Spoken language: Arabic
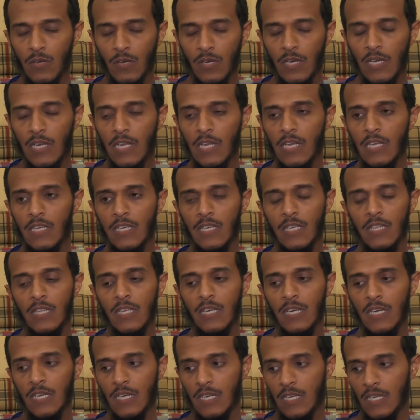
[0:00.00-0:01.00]
غير على
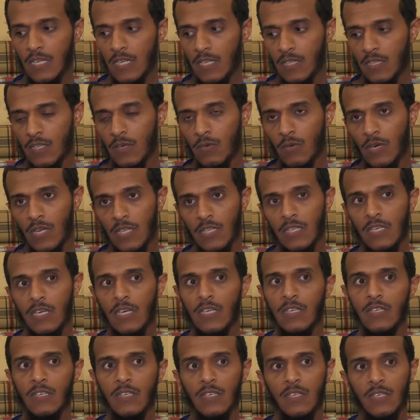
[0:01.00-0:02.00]
كذا الدورات
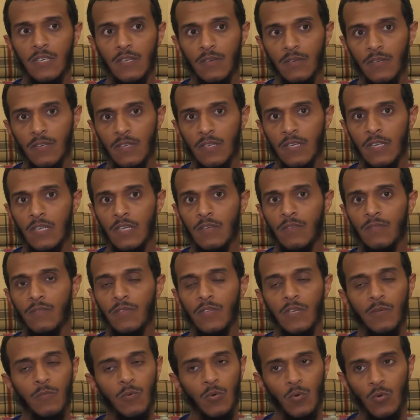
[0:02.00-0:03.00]
خارجيه
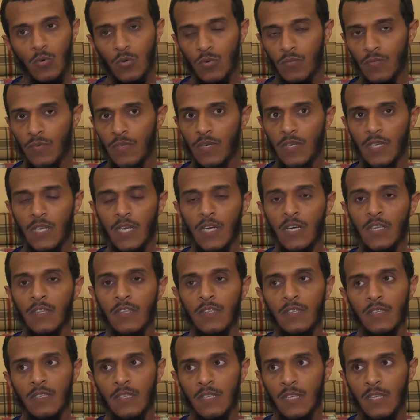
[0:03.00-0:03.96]
في تبوك في الرياض